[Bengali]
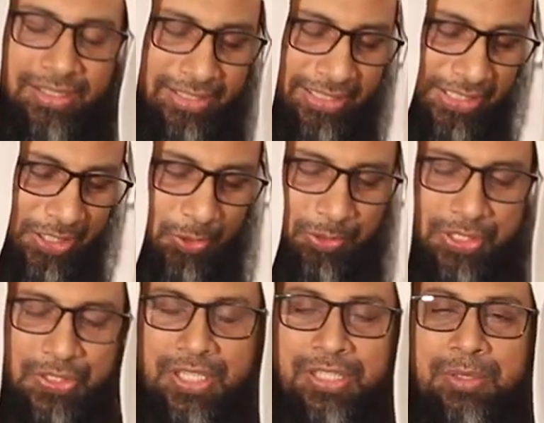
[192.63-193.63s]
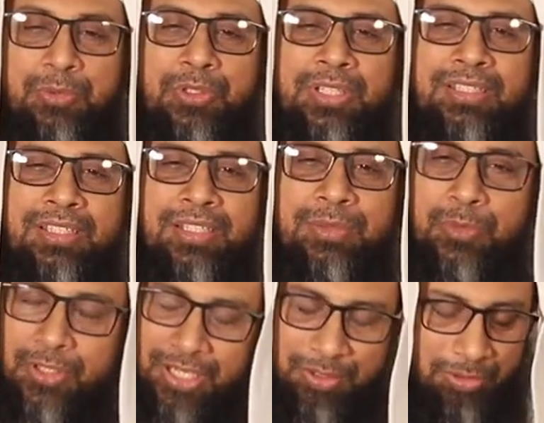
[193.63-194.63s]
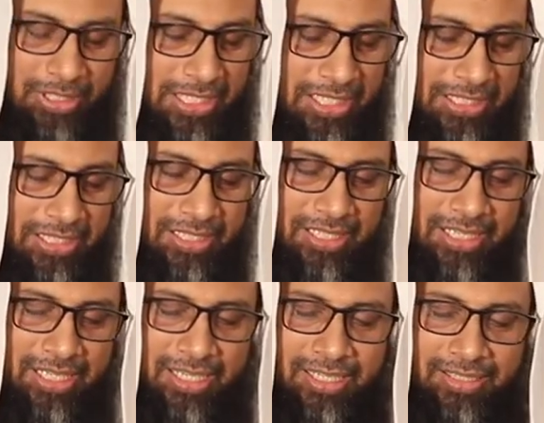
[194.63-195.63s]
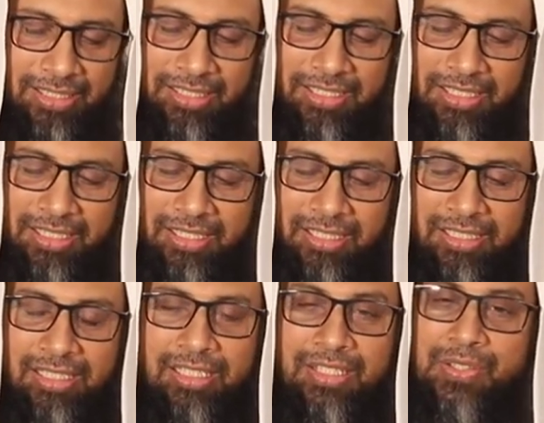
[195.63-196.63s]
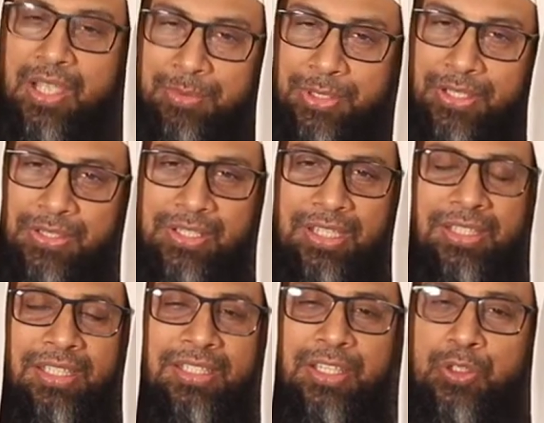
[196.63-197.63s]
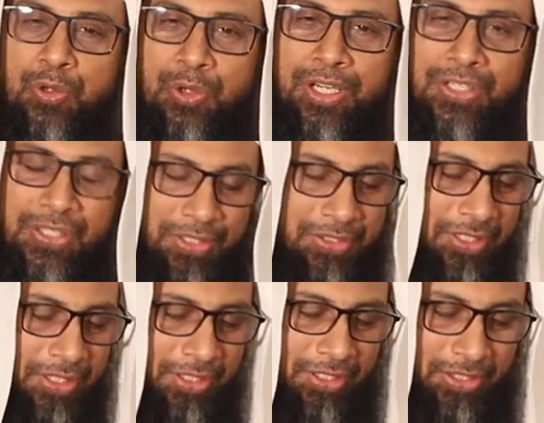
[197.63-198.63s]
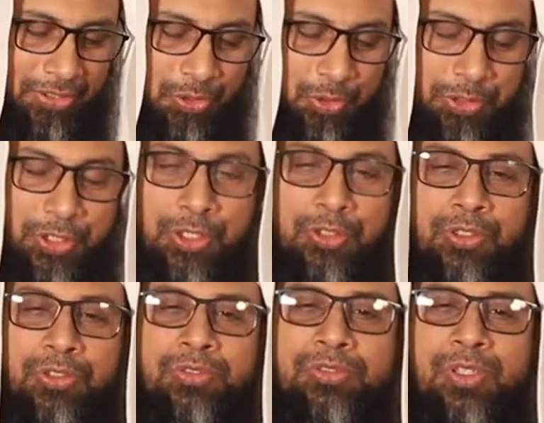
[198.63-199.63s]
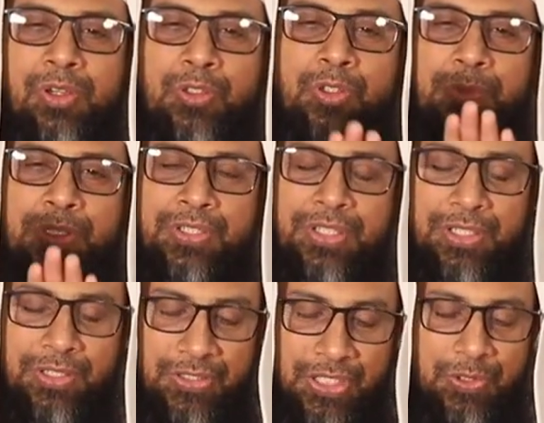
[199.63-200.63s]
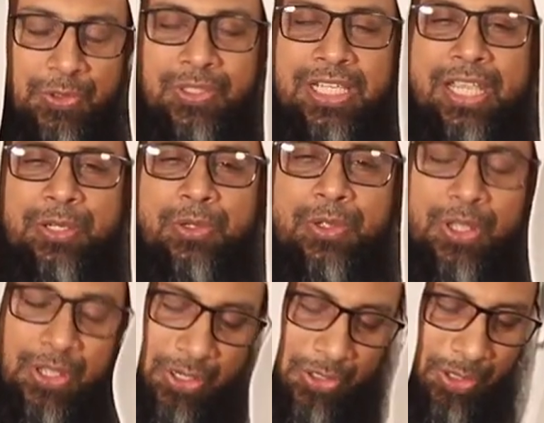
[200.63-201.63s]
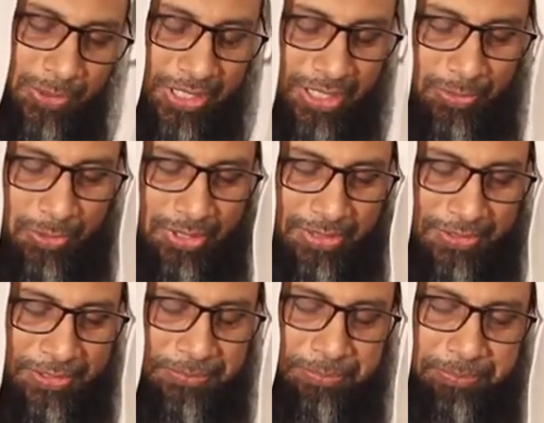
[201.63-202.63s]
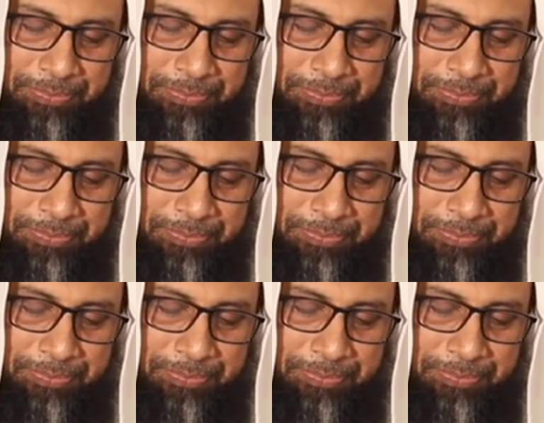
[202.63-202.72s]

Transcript: তিনি শিশুদের সাথে বসেছেন মজা করেছেন তিনি সাহাবাদের সাথে তার সঙ্গী সাথী জুনিয়র অথবা সিনিয়র যেই হোক না কেন সবার সাথে বসেছেন